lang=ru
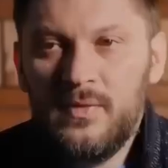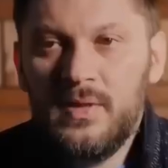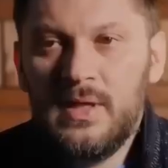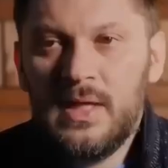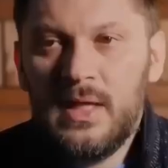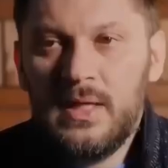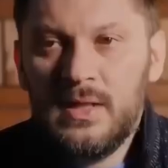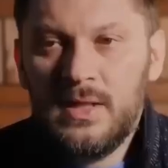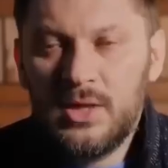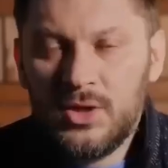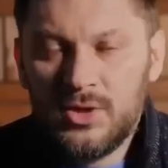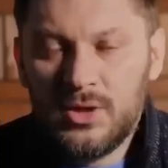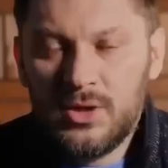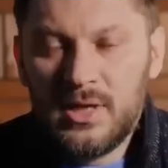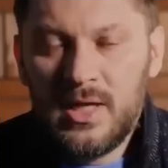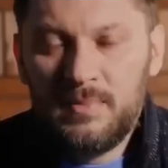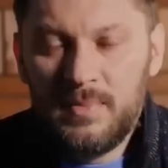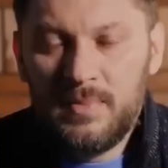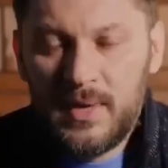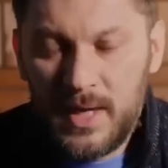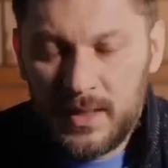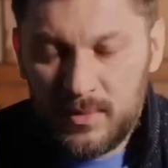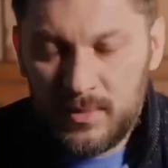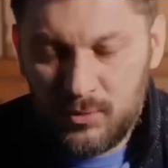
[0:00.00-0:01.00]
Вы, конечно,
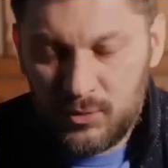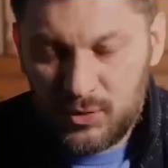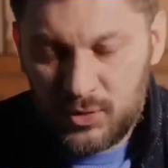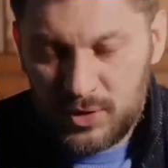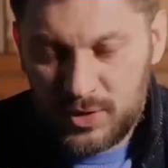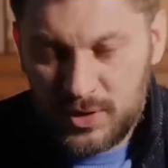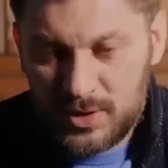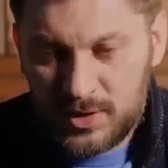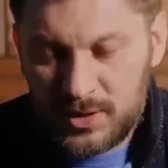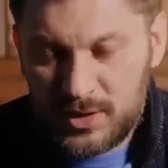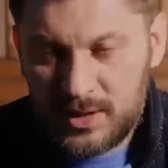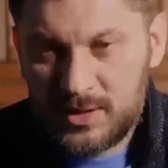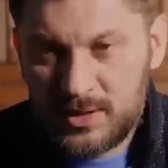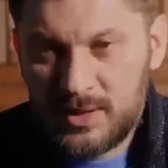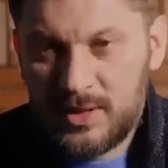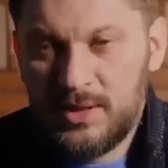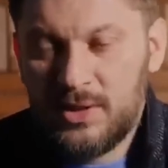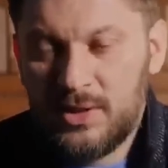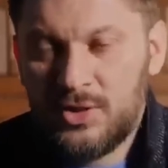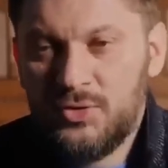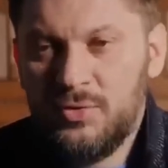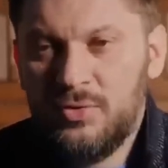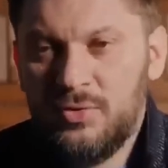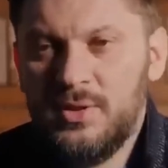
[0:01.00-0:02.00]
опять можете сказать,
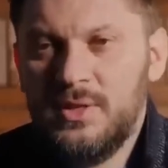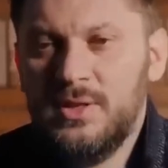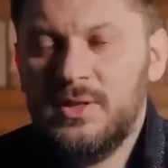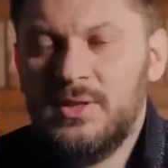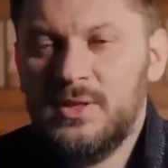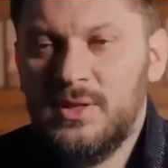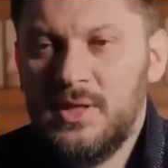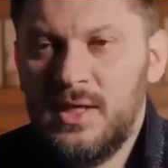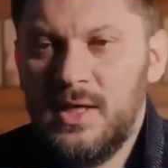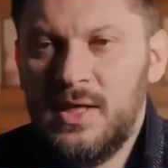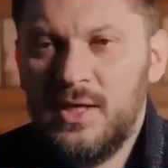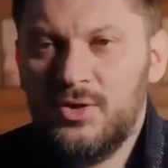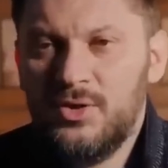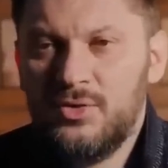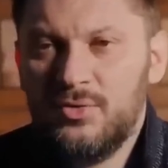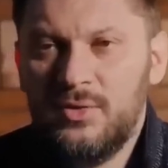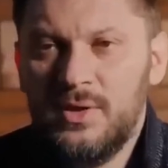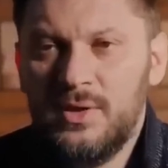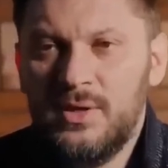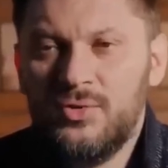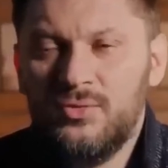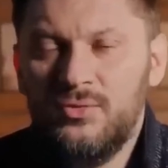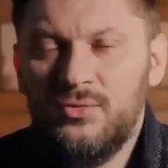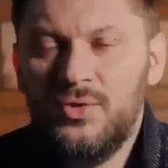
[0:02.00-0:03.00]
да что ты знаешь, у
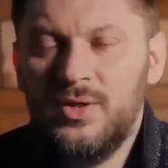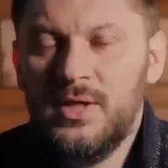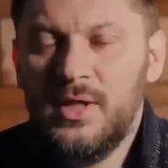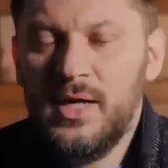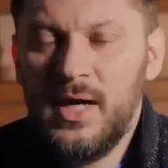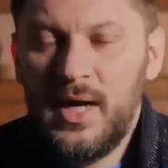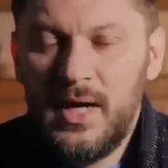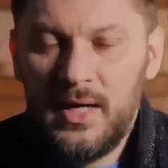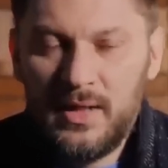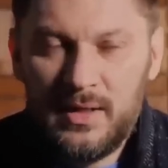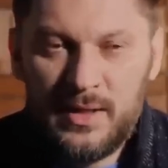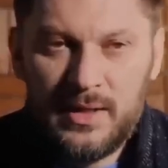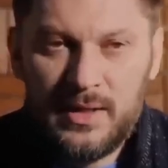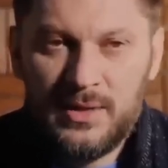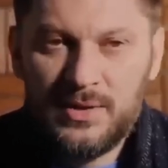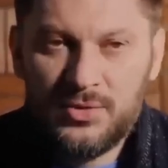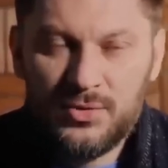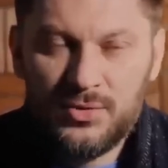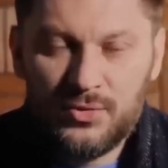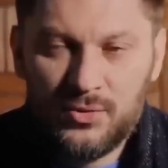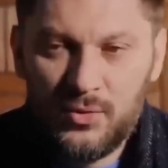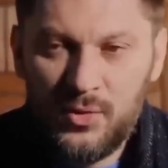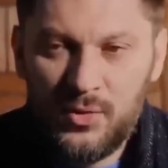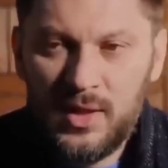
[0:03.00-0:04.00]
нас уникальная
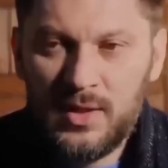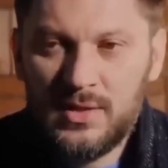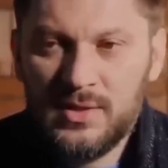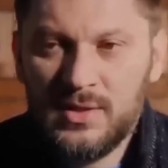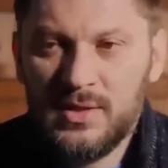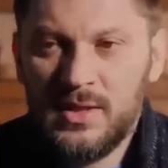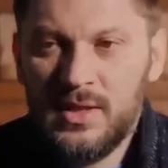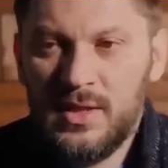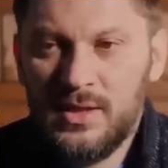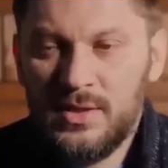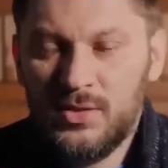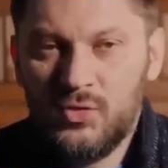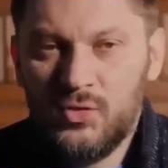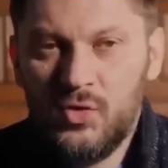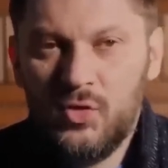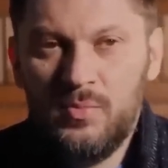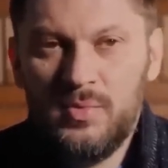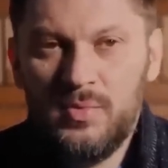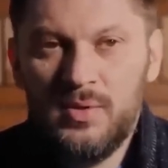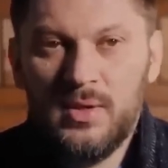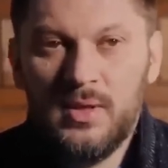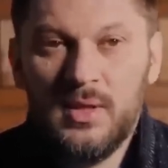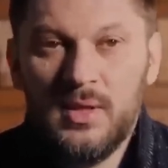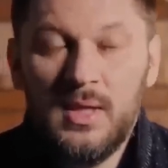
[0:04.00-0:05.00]
ситуация,
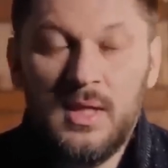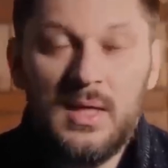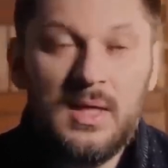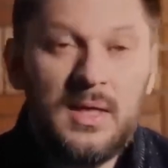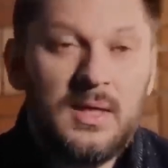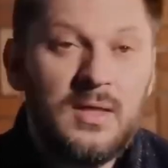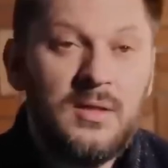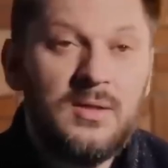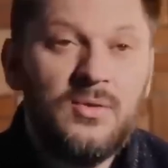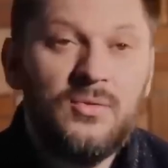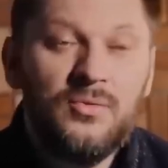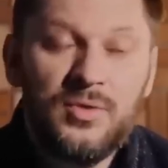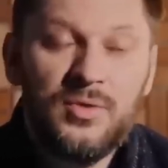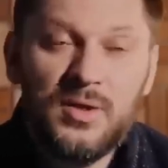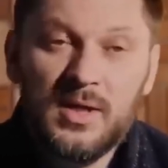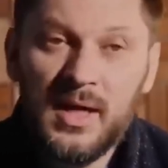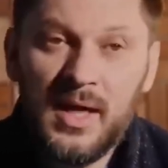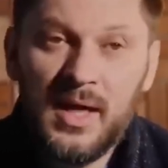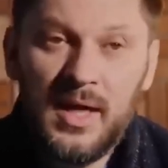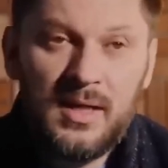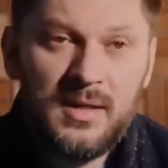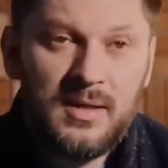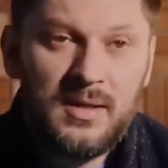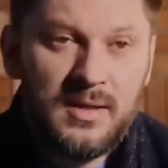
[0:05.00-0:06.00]
особенно не
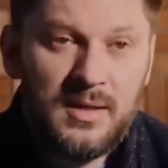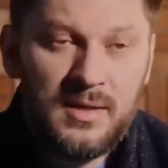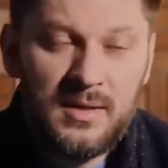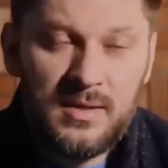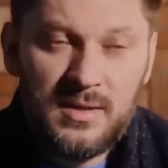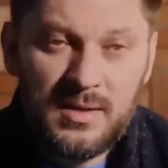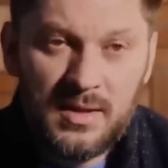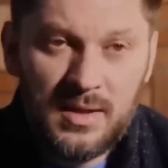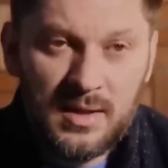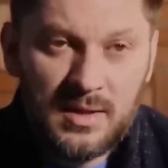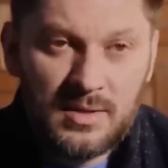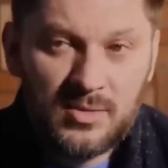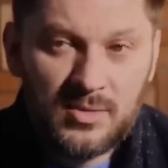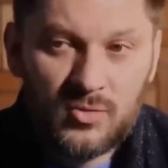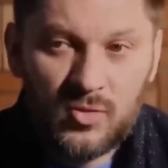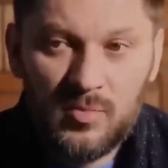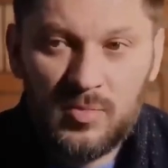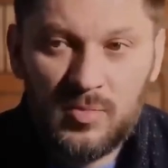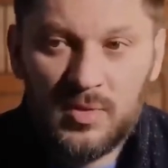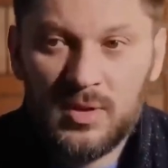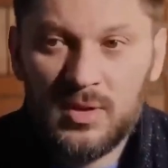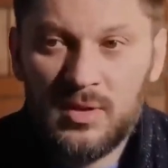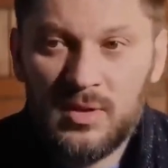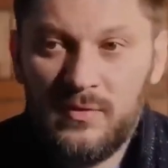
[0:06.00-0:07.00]
уникальная и не
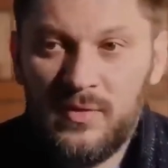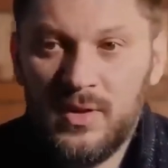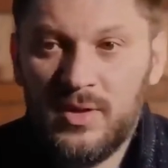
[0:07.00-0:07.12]
особенная.